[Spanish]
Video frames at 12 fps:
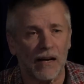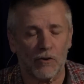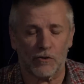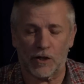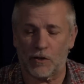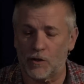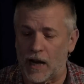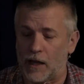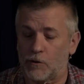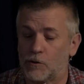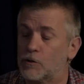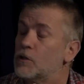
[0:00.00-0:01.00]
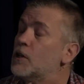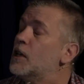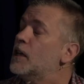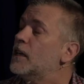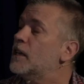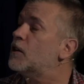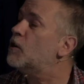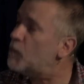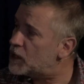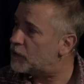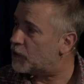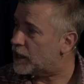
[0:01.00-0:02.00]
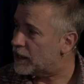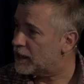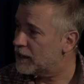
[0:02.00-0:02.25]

a los decorados. ¿Y cómo te fue?